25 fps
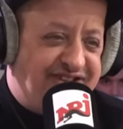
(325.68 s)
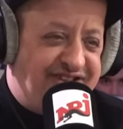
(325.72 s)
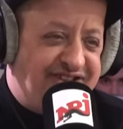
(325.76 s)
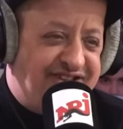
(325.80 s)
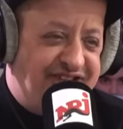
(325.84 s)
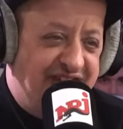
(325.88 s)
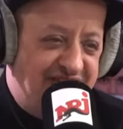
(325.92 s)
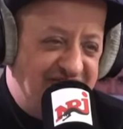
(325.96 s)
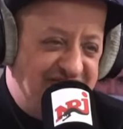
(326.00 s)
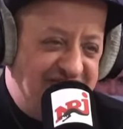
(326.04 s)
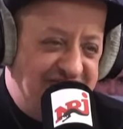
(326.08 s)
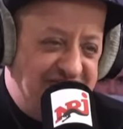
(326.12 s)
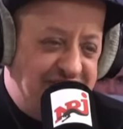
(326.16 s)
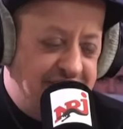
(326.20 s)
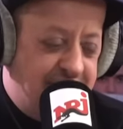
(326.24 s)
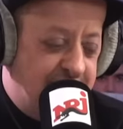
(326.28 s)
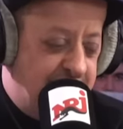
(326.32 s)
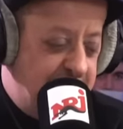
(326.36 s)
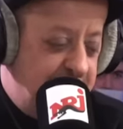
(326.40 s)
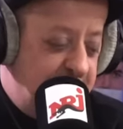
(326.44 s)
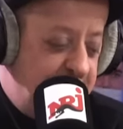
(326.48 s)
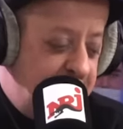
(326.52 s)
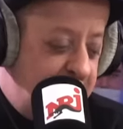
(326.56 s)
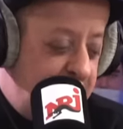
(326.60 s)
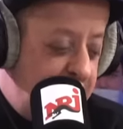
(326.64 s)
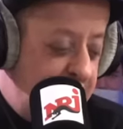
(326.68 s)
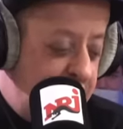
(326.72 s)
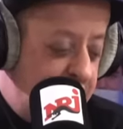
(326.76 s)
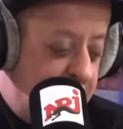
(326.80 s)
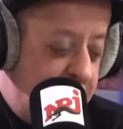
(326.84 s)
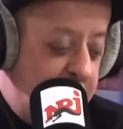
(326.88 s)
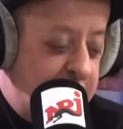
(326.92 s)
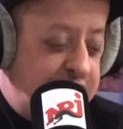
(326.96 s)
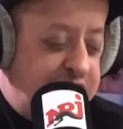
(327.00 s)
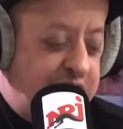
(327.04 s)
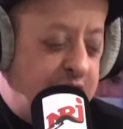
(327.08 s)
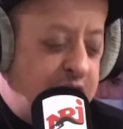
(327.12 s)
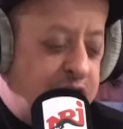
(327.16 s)
David.
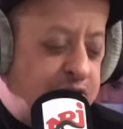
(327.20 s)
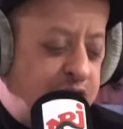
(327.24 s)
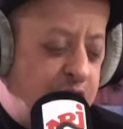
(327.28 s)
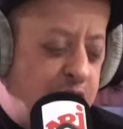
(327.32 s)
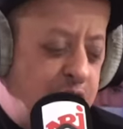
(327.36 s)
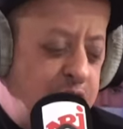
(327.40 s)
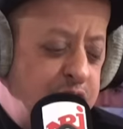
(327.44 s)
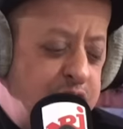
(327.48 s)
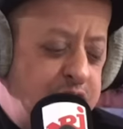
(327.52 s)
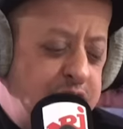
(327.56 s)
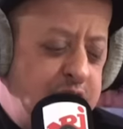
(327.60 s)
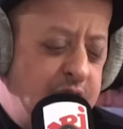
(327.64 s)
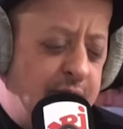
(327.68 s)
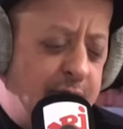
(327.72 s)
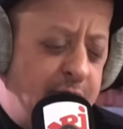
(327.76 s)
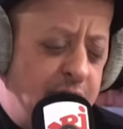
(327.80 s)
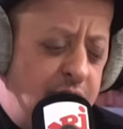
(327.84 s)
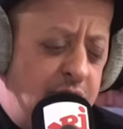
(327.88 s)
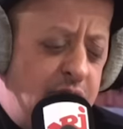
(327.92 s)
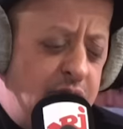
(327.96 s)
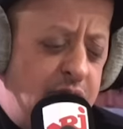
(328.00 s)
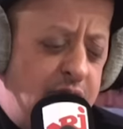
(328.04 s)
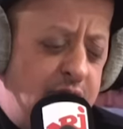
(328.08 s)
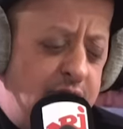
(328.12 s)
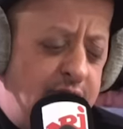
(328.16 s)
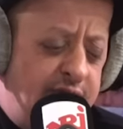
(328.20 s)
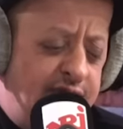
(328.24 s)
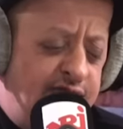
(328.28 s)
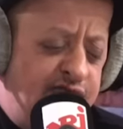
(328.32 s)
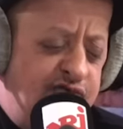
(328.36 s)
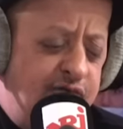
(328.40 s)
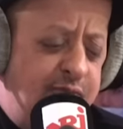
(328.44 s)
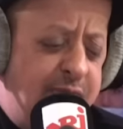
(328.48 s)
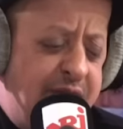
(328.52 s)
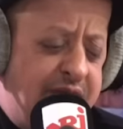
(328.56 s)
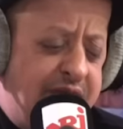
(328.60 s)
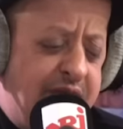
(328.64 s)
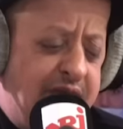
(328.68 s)
Et le directeur lui dit ah bon,
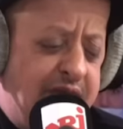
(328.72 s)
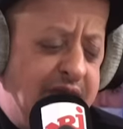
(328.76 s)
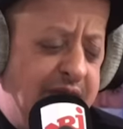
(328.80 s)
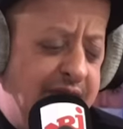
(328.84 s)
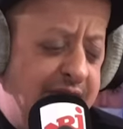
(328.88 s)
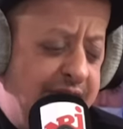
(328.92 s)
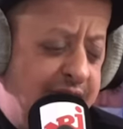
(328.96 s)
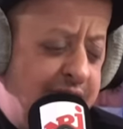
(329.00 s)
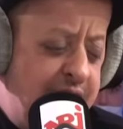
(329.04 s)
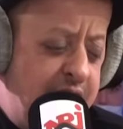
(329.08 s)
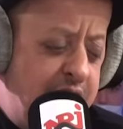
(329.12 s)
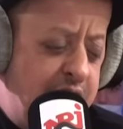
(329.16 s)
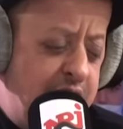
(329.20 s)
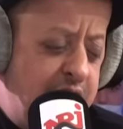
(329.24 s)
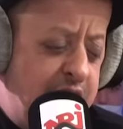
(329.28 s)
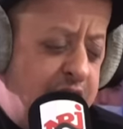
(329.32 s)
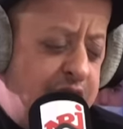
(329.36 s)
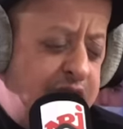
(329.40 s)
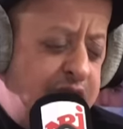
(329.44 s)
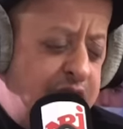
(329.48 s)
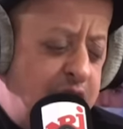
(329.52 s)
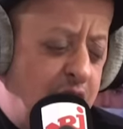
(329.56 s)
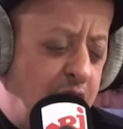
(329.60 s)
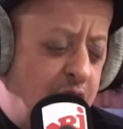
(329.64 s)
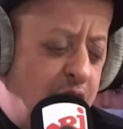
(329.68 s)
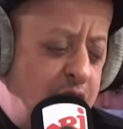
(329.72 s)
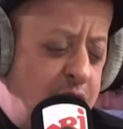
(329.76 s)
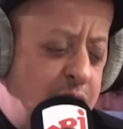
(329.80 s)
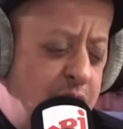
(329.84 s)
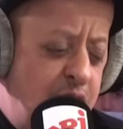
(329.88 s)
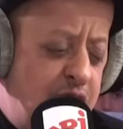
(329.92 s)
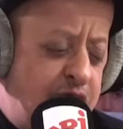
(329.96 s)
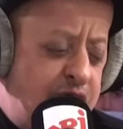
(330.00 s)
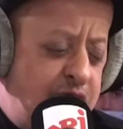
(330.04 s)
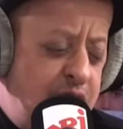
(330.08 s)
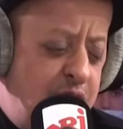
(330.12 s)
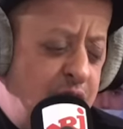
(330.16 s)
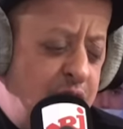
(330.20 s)
vous bégayez Il dit non, le
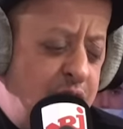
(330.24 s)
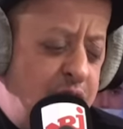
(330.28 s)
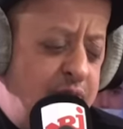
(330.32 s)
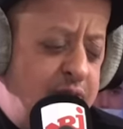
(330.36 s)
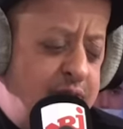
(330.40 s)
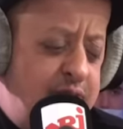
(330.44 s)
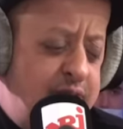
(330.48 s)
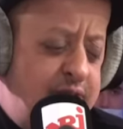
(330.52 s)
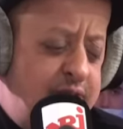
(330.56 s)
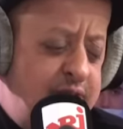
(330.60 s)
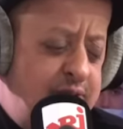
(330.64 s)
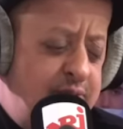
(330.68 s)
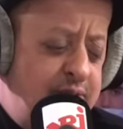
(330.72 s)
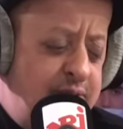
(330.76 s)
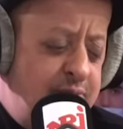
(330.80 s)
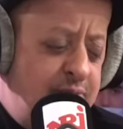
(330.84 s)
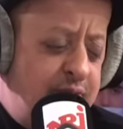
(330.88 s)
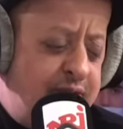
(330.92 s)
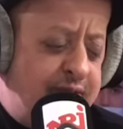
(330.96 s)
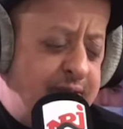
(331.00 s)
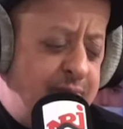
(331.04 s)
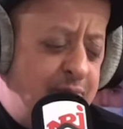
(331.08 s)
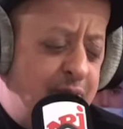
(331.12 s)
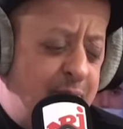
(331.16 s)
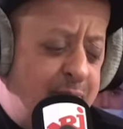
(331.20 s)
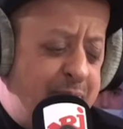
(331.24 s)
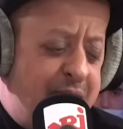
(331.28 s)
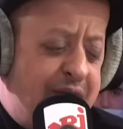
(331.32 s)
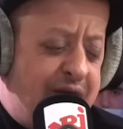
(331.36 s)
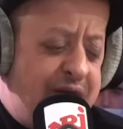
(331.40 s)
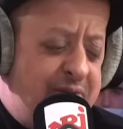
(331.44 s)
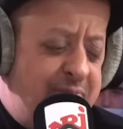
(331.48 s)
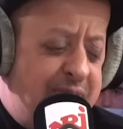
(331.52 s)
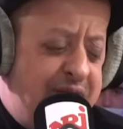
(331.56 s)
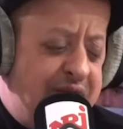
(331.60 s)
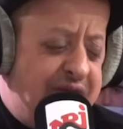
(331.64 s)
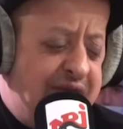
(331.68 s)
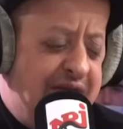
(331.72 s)
monsieur, c'est mon
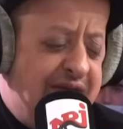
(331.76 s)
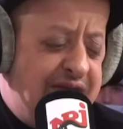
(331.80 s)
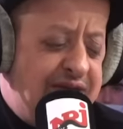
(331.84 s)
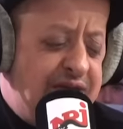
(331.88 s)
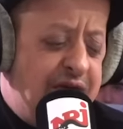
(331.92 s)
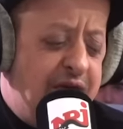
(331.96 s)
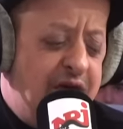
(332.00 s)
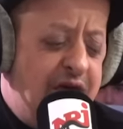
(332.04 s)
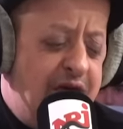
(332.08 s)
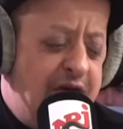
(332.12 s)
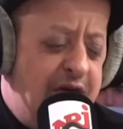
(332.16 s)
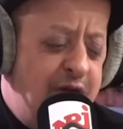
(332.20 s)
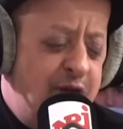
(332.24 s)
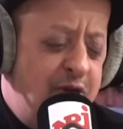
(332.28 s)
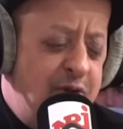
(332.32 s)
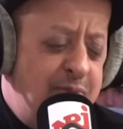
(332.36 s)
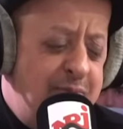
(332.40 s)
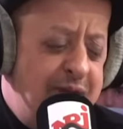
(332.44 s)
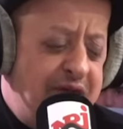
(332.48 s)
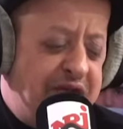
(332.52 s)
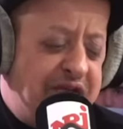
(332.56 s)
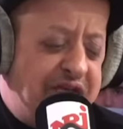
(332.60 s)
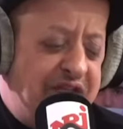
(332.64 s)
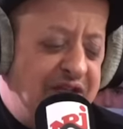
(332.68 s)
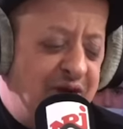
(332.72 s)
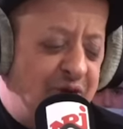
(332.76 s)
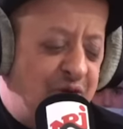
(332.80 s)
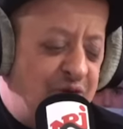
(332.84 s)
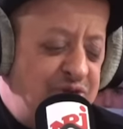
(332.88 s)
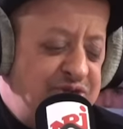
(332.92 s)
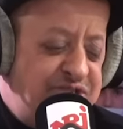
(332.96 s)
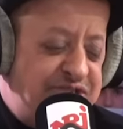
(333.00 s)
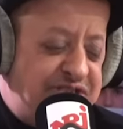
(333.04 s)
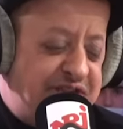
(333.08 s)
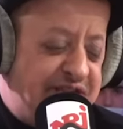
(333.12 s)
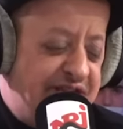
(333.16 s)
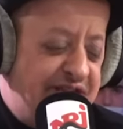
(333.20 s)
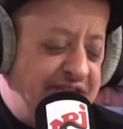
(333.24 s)
père, il bégaye, et le mec qui l'a
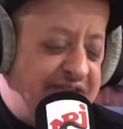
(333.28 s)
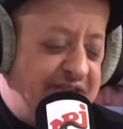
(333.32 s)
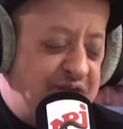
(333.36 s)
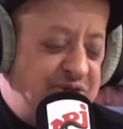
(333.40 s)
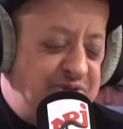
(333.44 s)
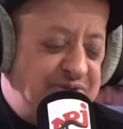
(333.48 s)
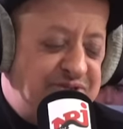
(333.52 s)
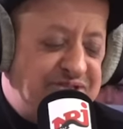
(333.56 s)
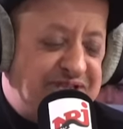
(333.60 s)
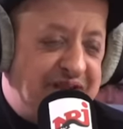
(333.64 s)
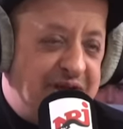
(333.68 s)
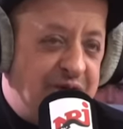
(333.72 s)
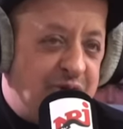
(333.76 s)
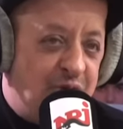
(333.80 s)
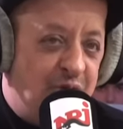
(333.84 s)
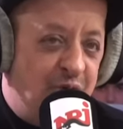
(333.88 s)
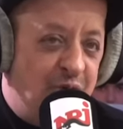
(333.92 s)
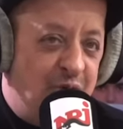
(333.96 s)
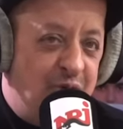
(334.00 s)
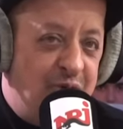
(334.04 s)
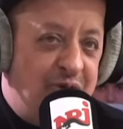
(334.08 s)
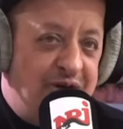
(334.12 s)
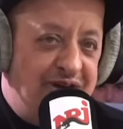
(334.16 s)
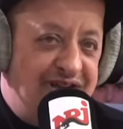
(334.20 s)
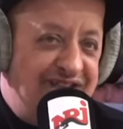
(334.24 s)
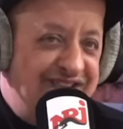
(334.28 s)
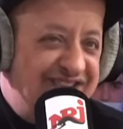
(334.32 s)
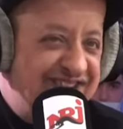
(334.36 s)
enregistré, c'est juste un con.